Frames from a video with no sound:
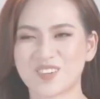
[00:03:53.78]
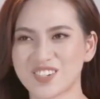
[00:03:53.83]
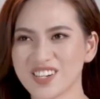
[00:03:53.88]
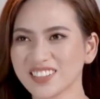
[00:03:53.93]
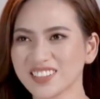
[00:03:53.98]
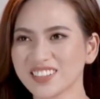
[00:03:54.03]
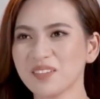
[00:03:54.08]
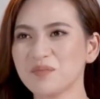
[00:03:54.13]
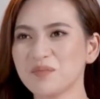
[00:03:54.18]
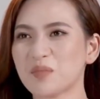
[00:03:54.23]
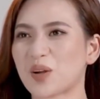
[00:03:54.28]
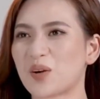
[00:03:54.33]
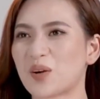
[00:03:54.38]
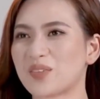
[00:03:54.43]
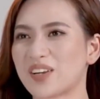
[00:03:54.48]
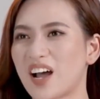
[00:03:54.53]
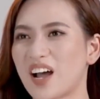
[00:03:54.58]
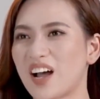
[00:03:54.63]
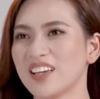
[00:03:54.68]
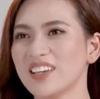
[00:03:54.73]
đào rất thích một
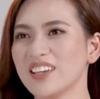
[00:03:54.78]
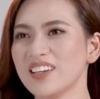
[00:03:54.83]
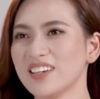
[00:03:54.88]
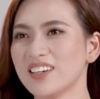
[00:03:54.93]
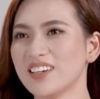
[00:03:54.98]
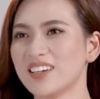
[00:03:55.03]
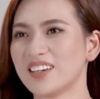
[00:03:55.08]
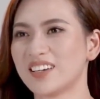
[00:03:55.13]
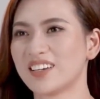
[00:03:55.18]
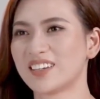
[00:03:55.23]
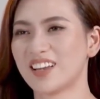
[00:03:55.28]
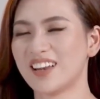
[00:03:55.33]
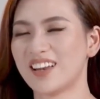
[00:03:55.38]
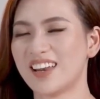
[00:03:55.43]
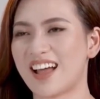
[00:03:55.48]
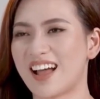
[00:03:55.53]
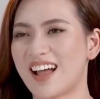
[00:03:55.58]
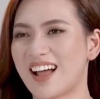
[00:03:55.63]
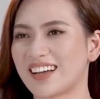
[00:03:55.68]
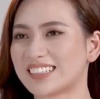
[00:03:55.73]
câu nói đó
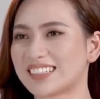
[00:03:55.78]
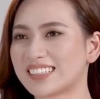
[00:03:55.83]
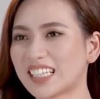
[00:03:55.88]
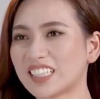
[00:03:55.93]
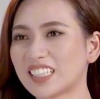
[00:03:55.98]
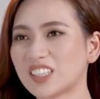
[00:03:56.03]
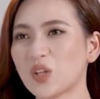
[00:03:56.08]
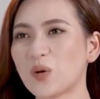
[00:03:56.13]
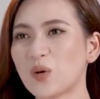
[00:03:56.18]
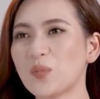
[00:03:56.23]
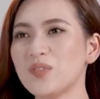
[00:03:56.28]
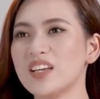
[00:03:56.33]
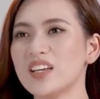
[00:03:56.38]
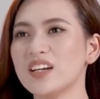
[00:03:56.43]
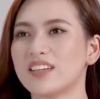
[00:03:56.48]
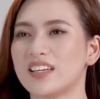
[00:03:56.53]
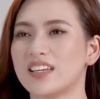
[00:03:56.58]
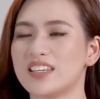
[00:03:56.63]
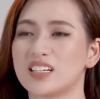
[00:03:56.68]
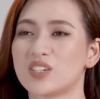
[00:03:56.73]
là cách tốt
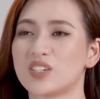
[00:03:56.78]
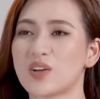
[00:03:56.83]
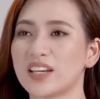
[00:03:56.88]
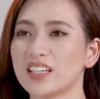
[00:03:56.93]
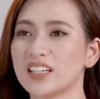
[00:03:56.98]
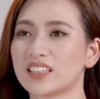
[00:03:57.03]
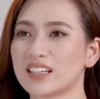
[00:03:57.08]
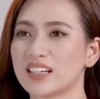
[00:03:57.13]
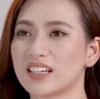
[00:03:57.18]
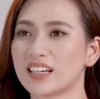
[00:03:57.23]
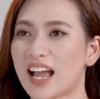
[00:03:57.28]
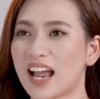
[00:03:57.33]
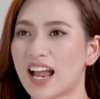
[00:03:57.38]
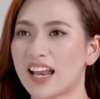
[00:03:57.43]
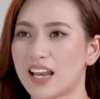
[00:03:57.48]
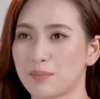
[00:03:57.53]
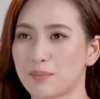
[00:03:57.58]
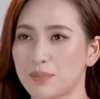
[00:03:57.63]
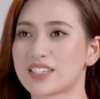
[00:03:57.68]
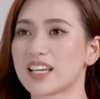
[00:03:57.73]
nhất để dự đoán được tương
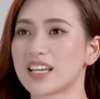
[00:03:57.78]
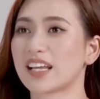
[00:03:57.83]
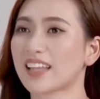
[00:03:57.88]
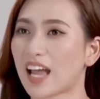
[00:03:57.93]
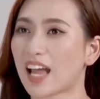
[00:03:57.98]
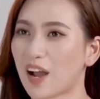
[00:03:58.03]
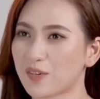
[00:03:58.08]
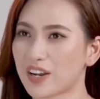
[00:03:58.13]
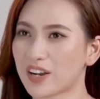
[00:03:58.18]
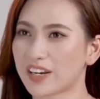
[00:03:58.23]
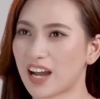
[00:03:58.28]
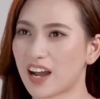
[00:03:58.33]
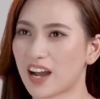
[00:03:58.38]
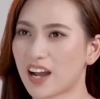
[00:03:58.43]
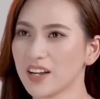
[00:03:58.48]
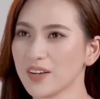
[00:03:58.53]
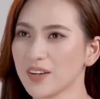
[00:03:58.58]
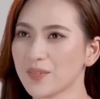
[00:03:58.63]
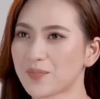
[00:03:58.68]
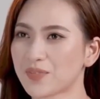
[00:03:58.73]
lai là mình sẽ tạo ra
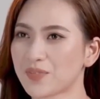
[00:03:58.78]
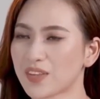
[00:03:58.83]
nó